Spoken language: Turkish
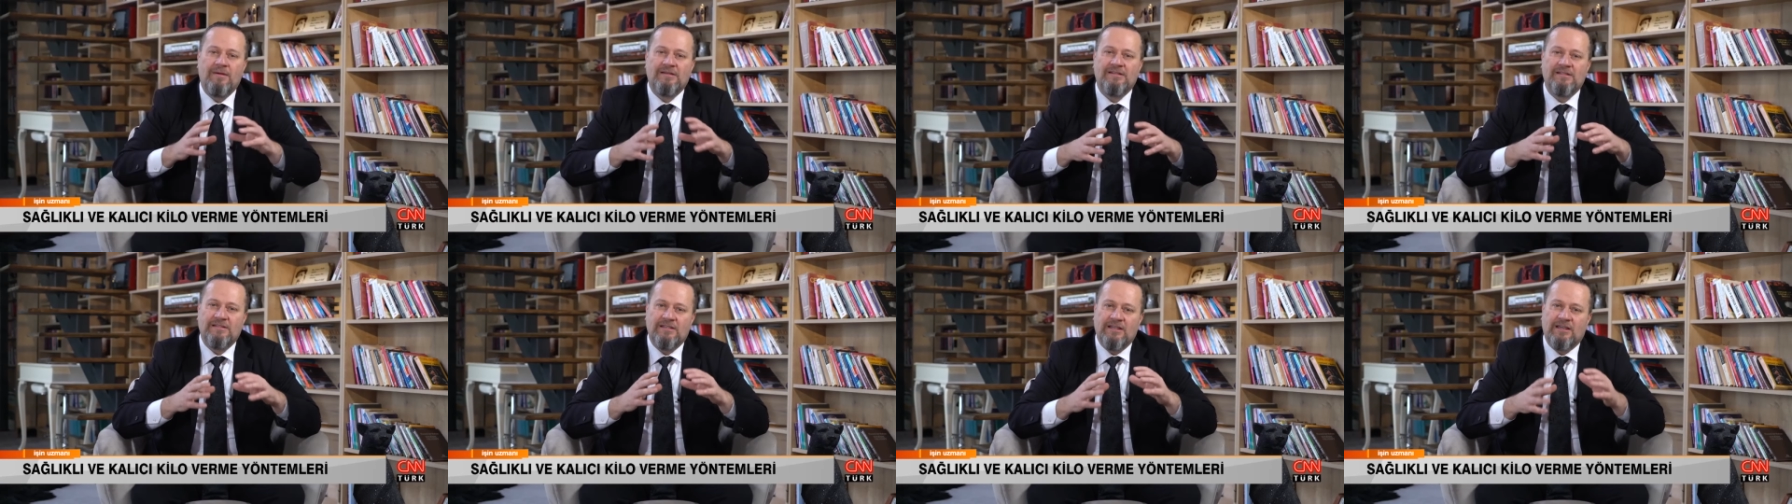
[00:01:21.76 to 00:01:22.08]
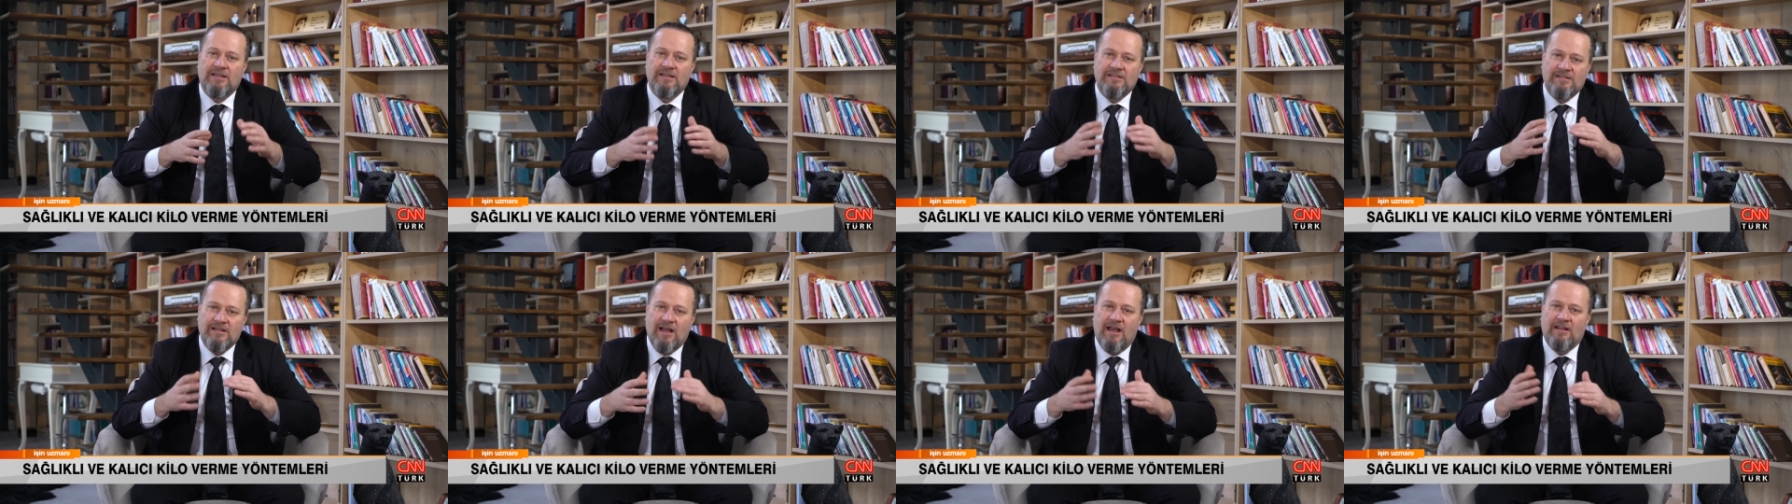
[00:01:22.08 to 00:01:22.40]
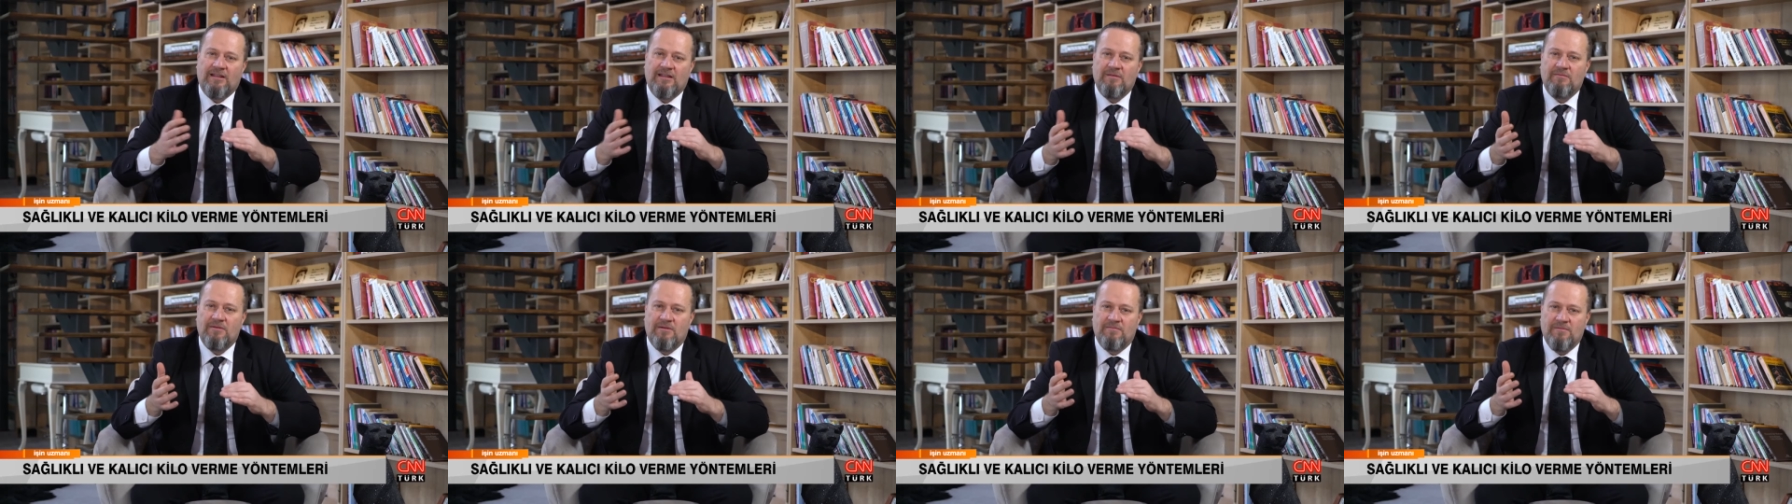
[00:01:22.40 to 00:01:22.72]
siz 2
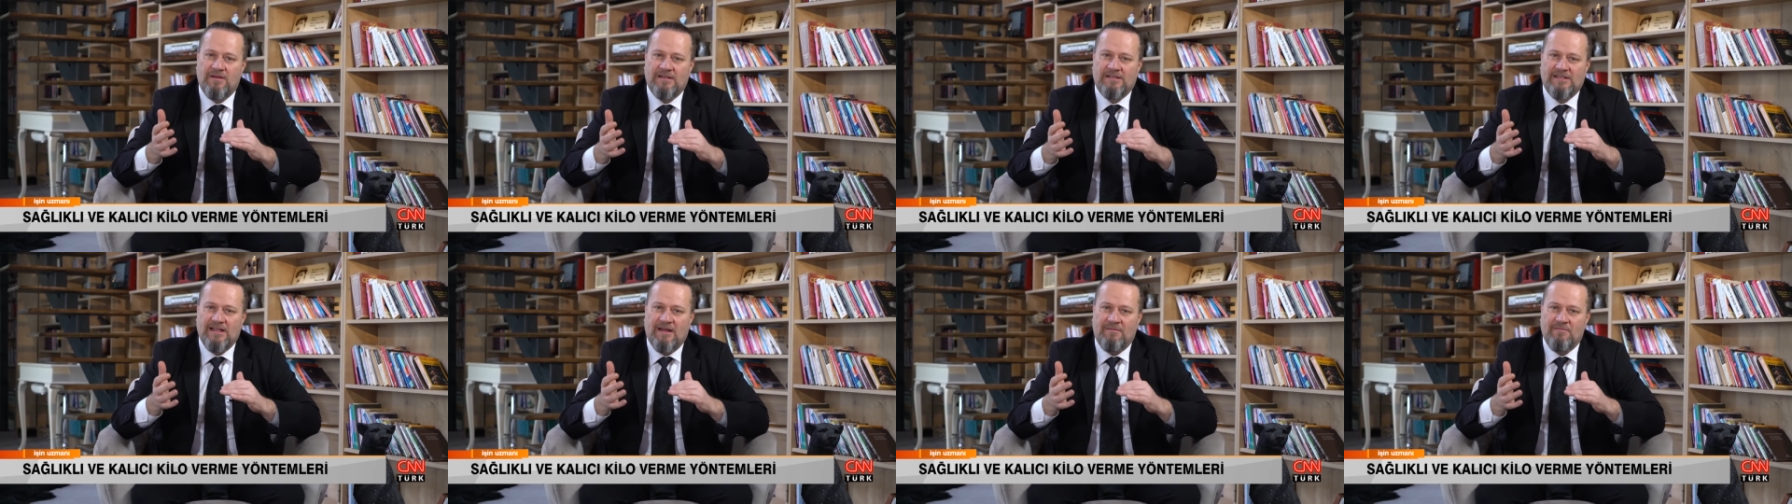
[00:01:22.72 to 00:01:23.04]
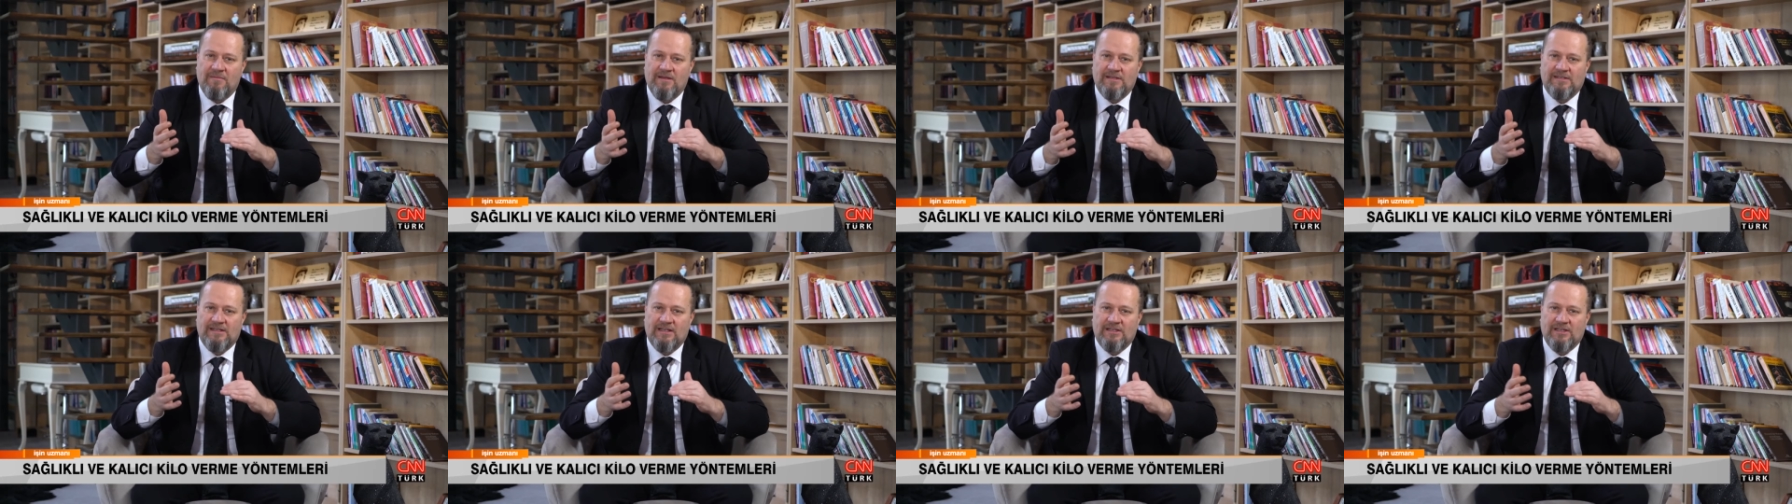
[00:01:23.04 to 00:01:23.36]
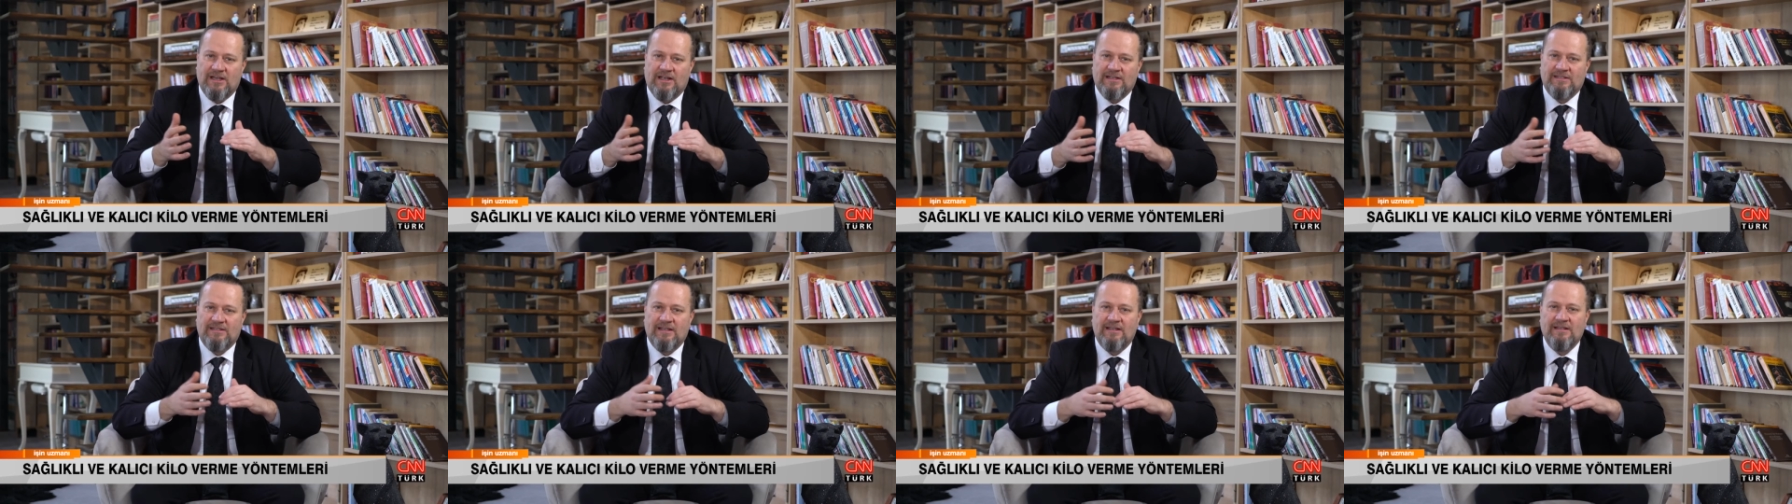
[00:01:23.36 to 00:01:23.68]
saatte bir beslenmeyi
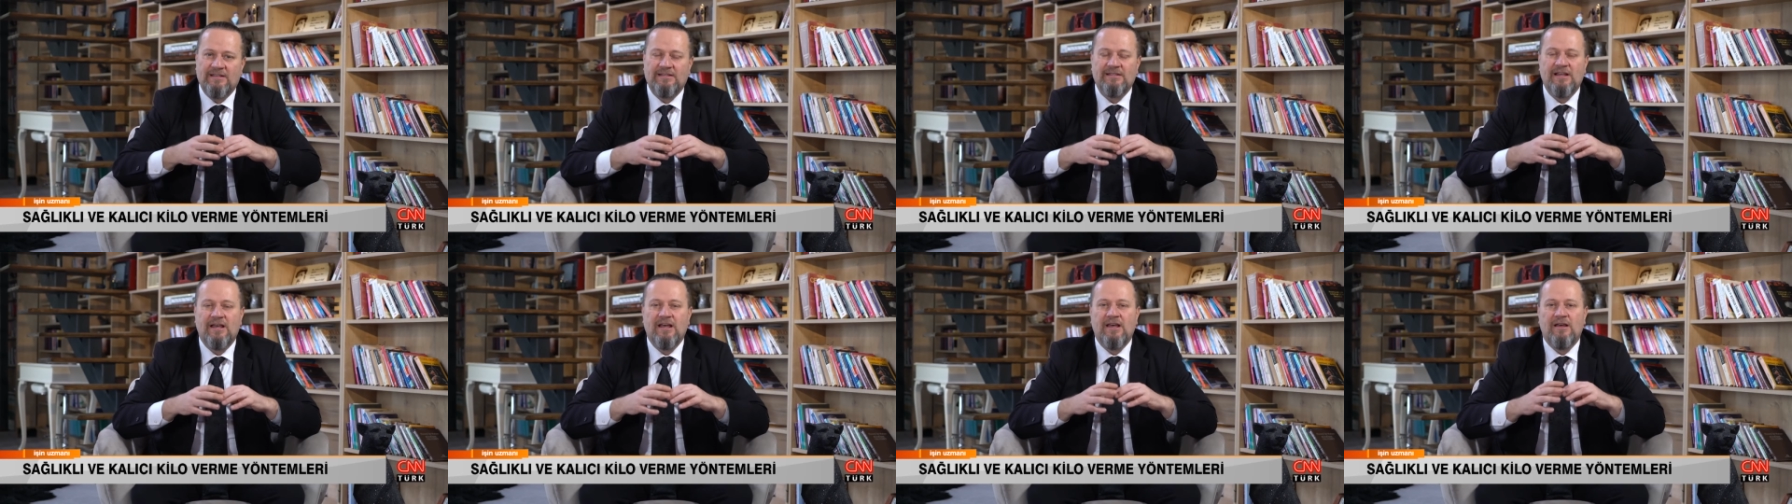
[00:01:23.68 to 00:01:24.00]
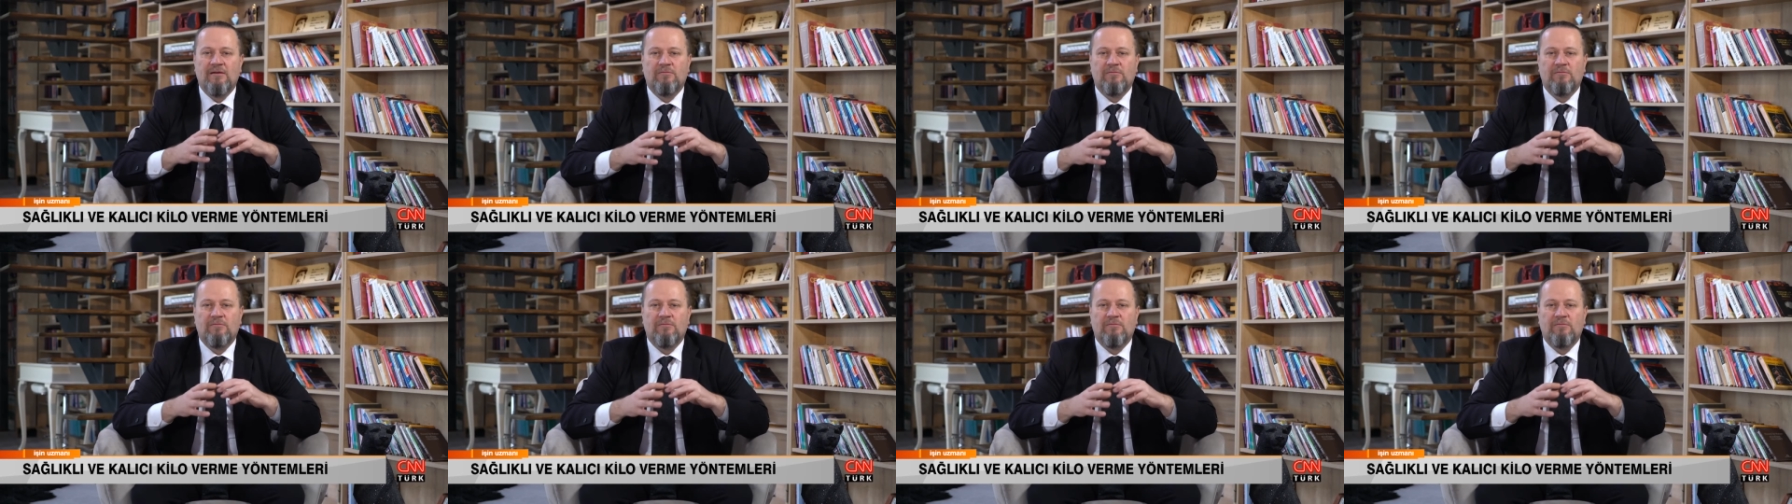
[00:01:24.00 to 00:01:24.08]
seçerseniz